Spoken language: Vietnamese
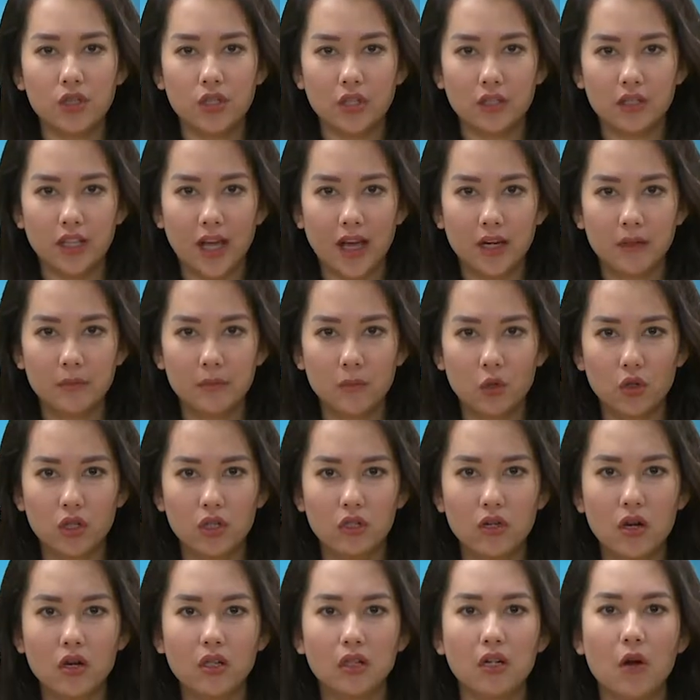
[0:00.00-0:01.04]
trở thành một
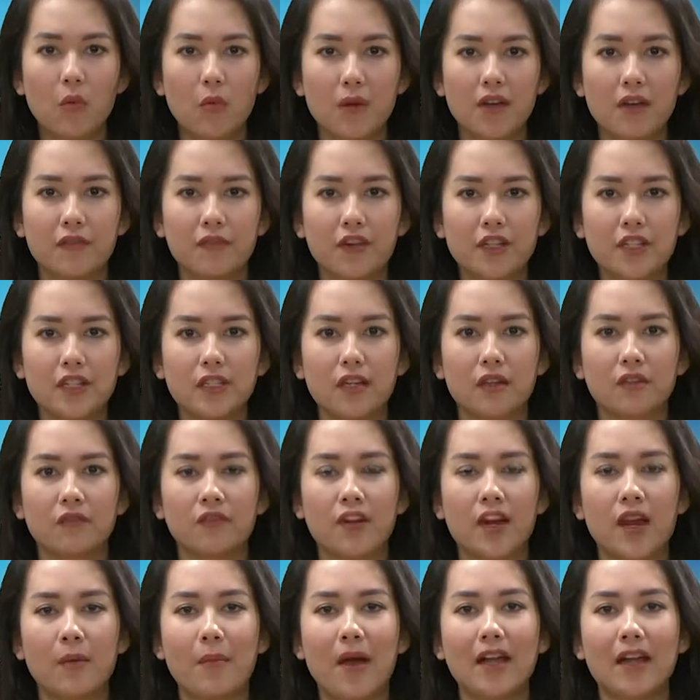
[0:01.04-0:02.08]
nước công nghiệp phát triển vào
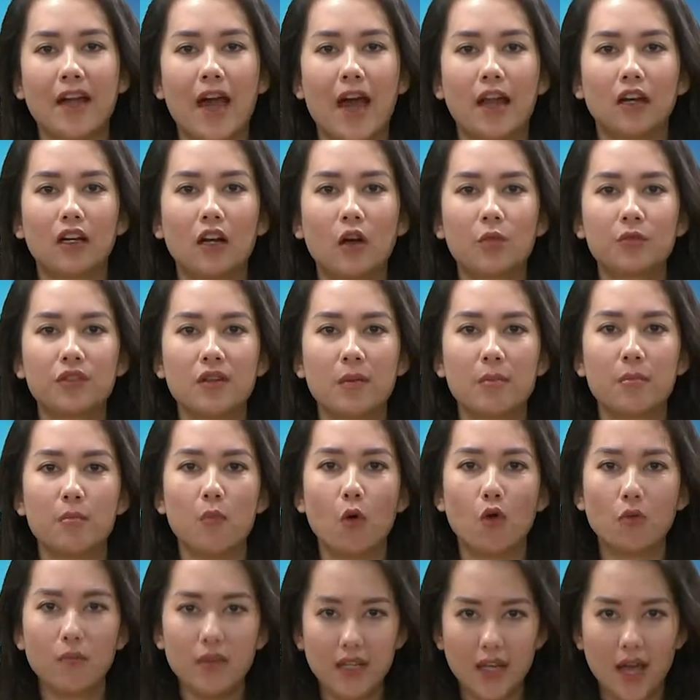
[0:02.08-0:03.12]
năm
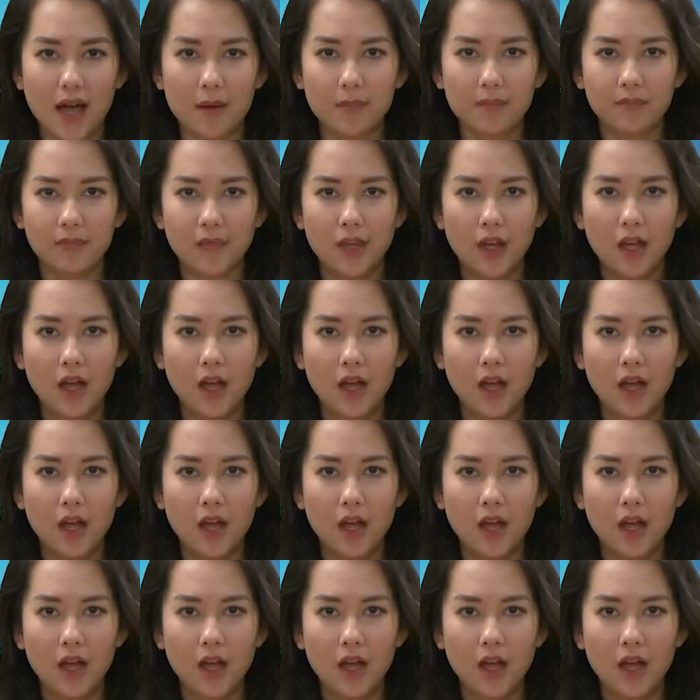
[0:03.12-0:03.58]
2045.